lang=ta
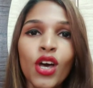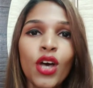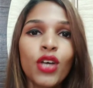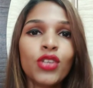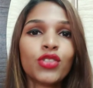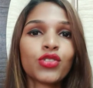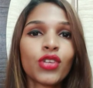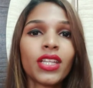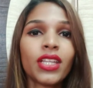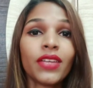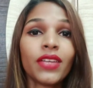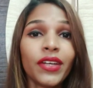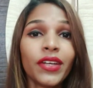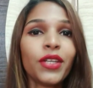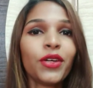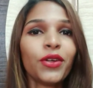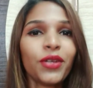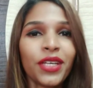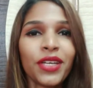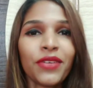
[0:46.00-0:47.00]
ஸோ இந்த
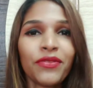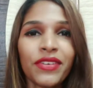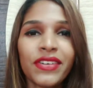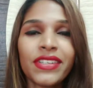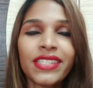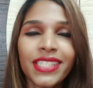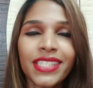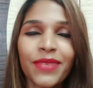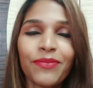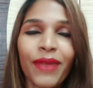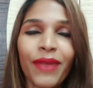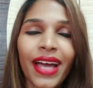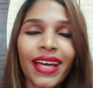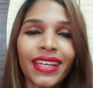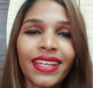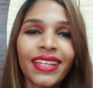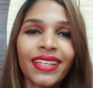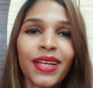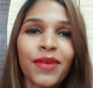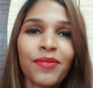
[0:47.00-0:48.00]
வீடியோ நீங்கள் ஃபர்ஸ்ட் டைம்
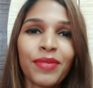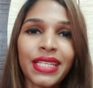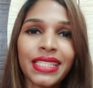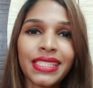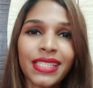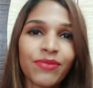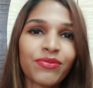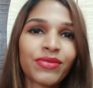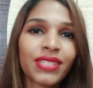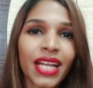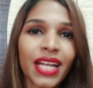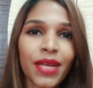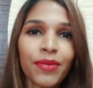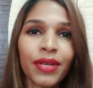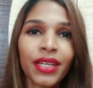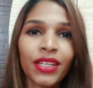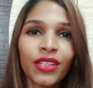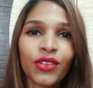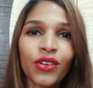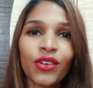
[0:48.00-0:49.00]
பார்க்குறீங்கன்னா ப்ளீஸ் சப்ஸ்கிரைப்
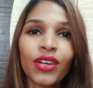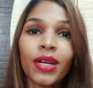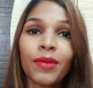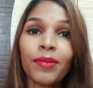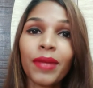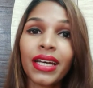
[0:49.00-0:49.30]
பண்ணிக்கோங்க